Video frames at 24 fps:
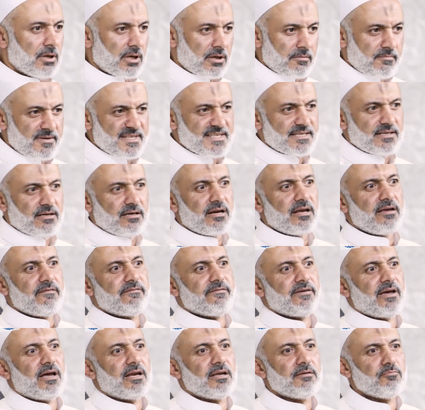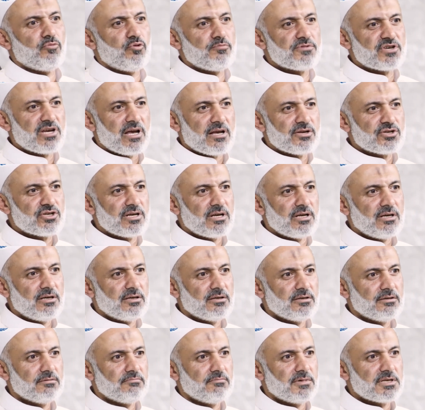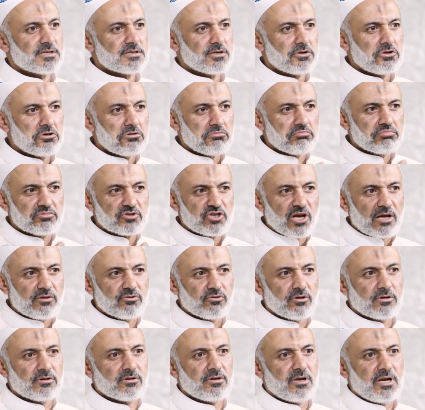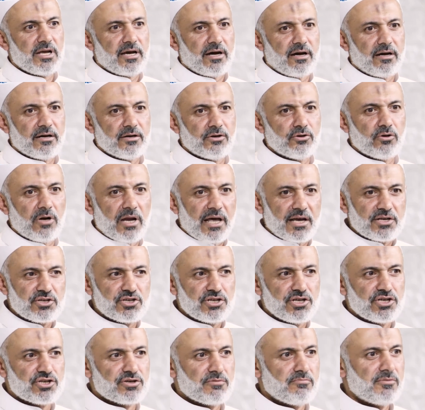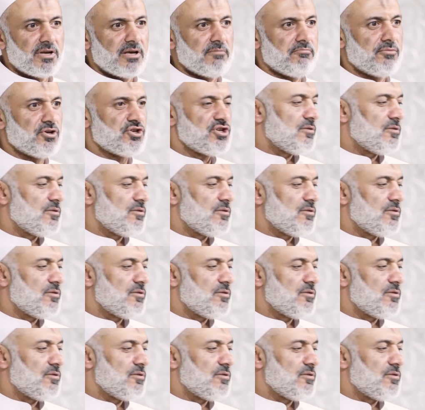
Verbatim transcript: لك بس عرف يعني مو مشان شيء بس انه مشان تطلع انه الحشيش منين